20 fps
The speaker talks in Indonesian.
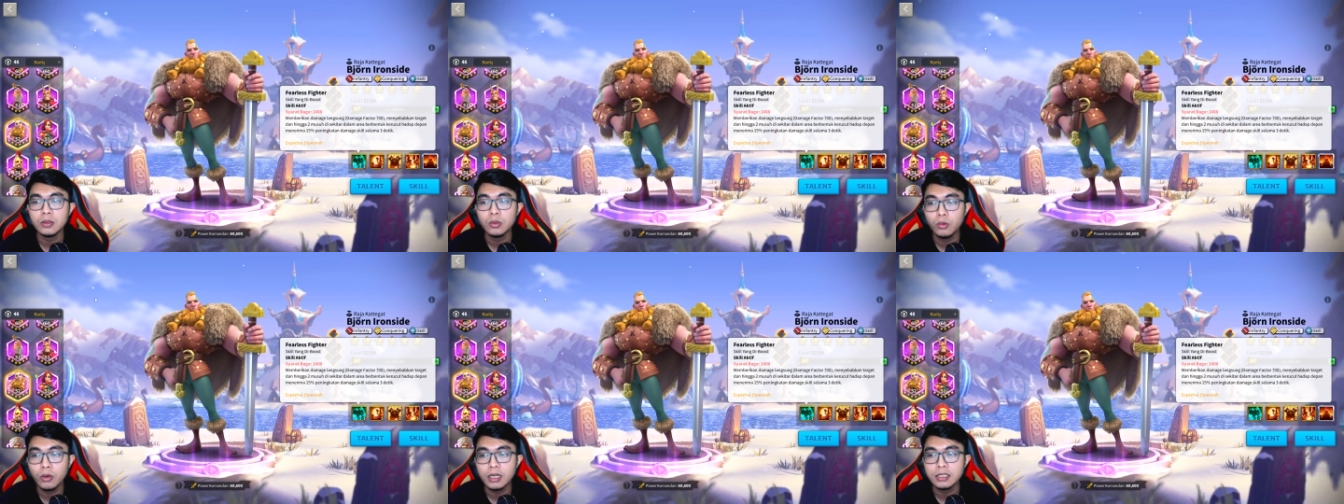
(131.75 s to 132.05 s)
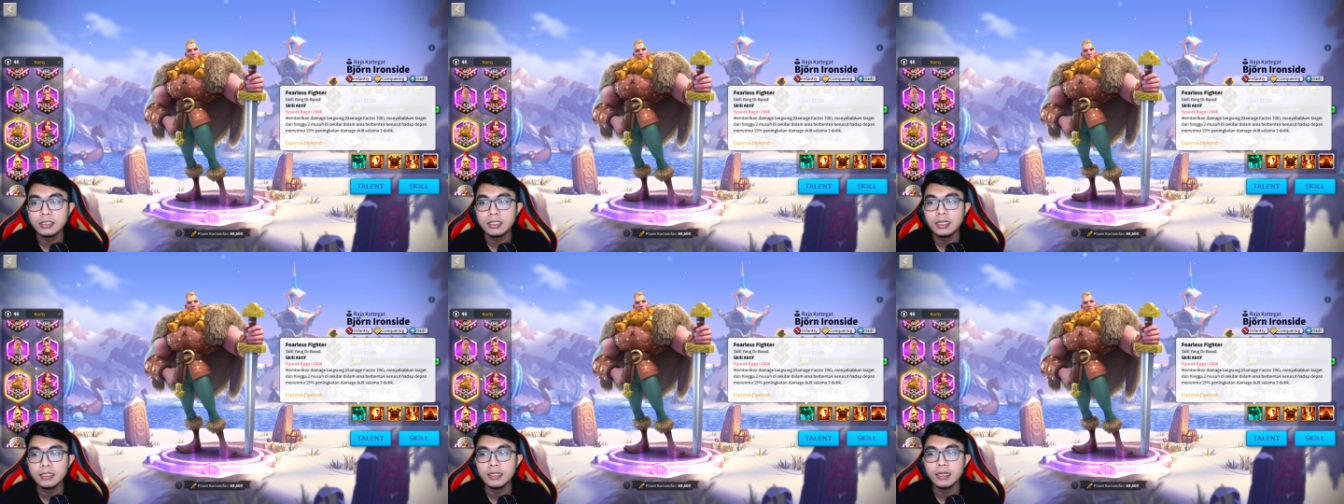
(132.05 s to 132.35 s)

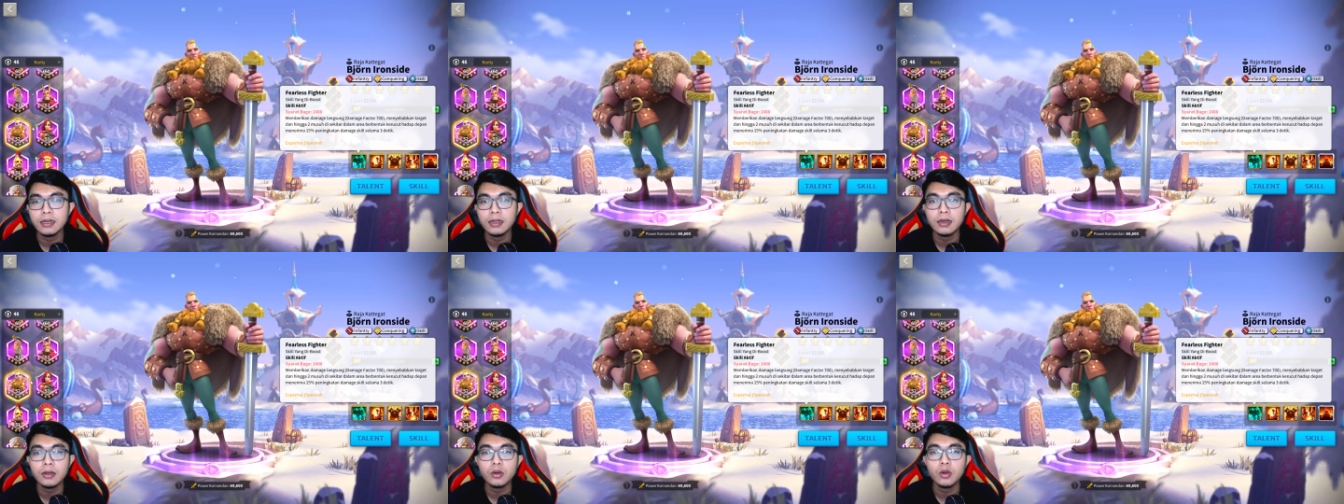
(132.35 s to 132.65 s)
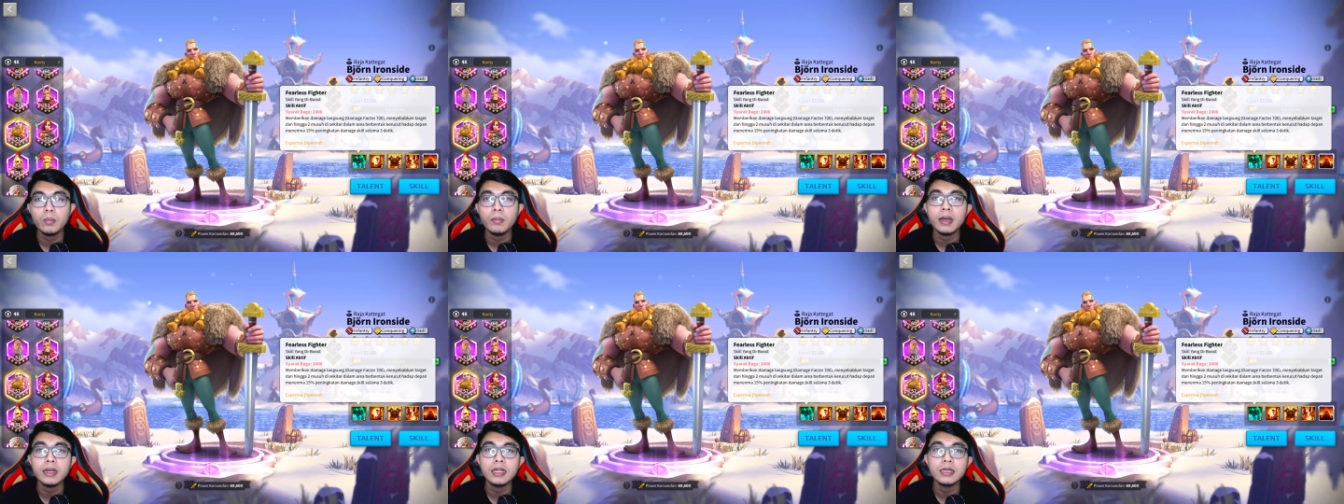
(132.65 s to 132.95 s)
keluar skillnya adalah
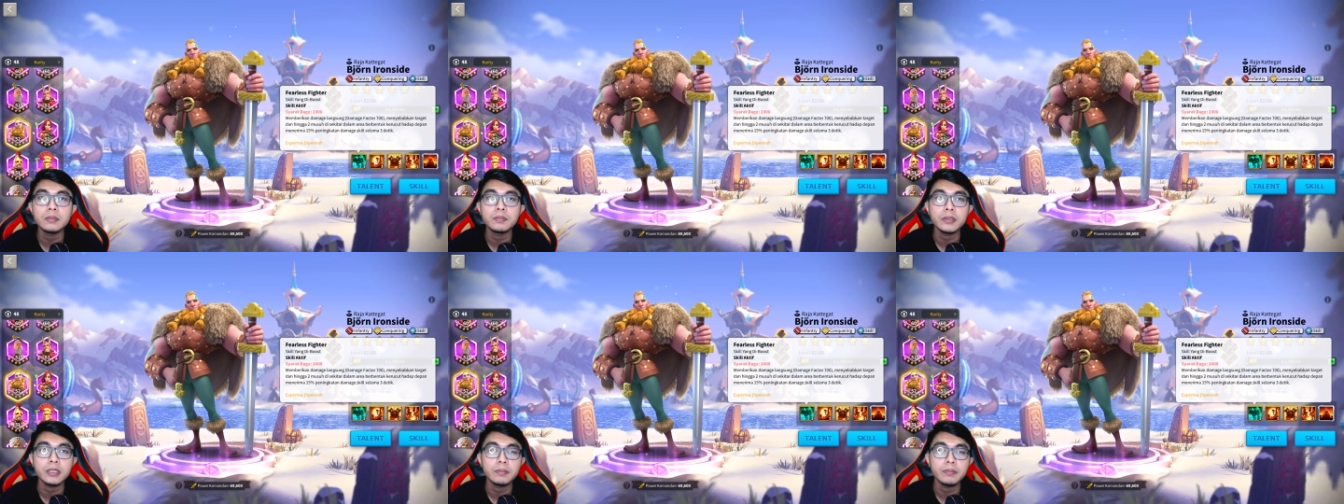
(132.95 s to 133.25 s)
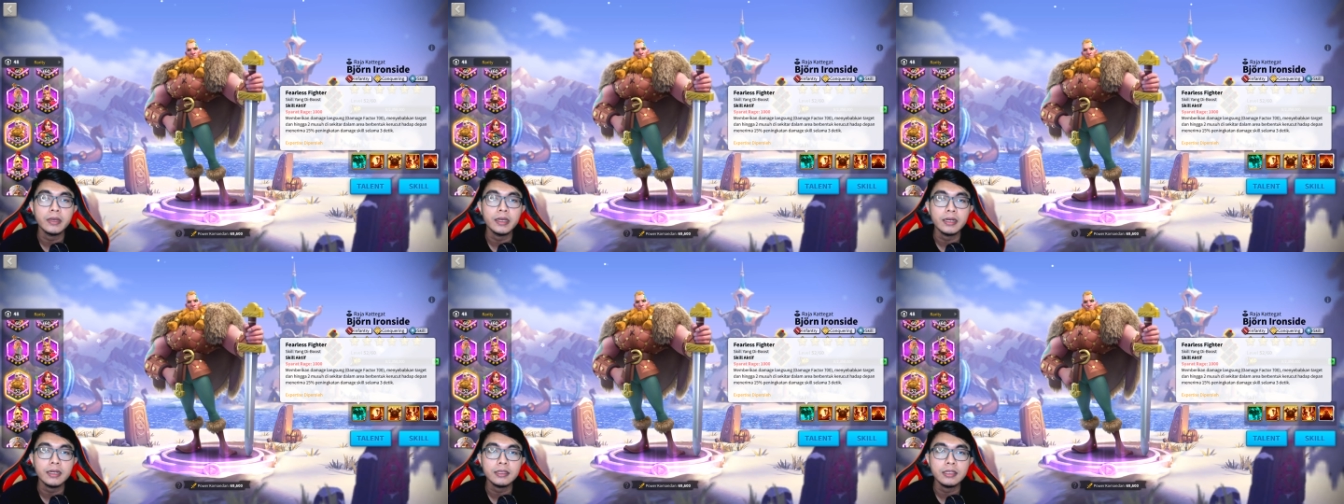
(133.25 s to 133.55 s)
komandan
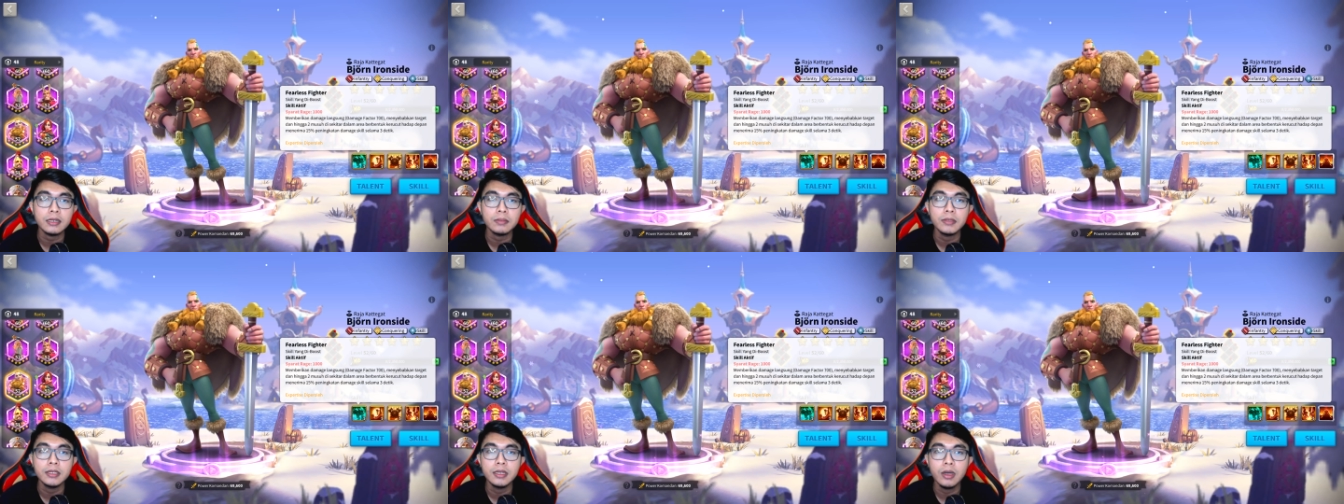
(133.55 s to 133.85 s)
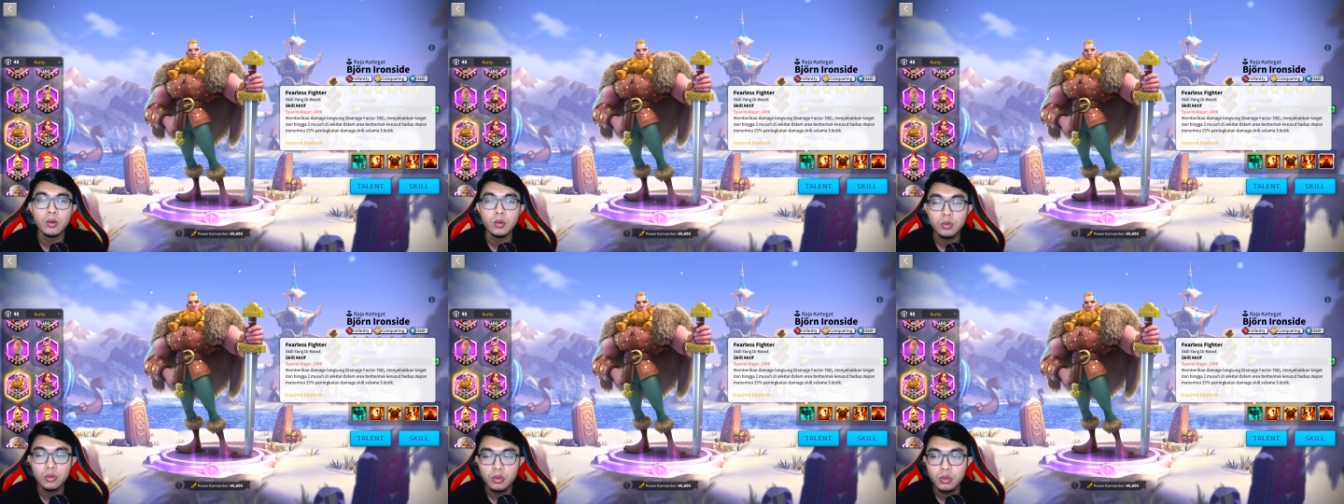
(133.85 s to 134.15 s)
primary terlebih
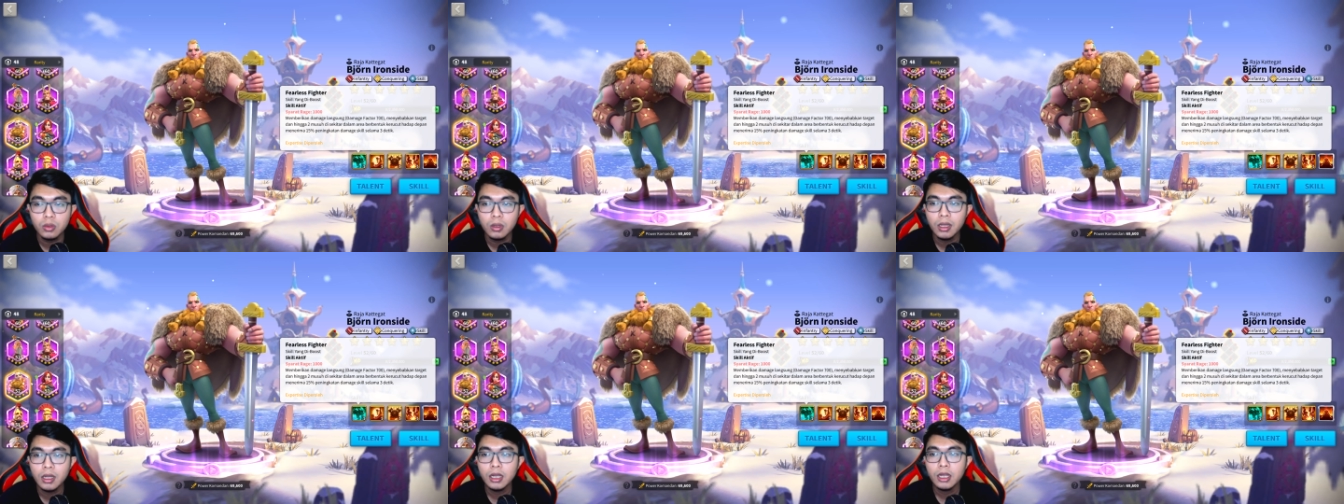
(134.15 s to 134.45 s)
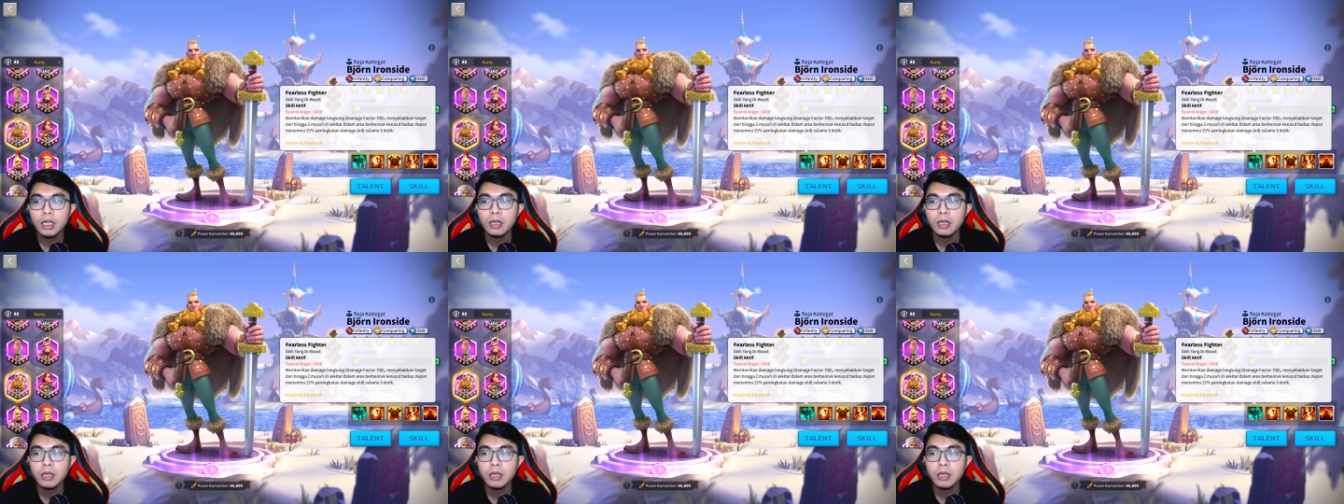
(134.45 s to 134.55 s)
dahulu,